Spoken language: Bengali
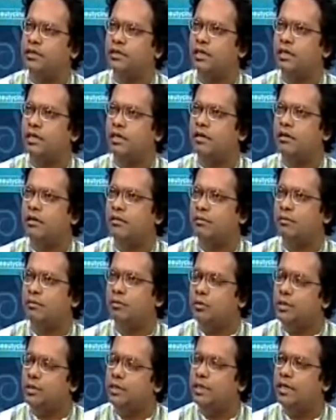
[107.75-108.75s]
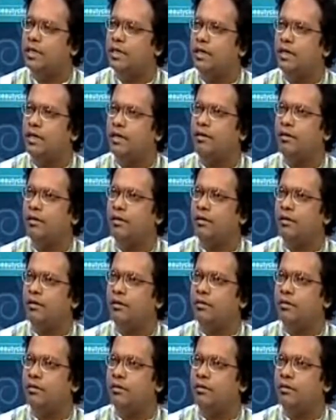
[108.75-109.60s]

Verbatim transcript: কাজটা করতে গিয়ে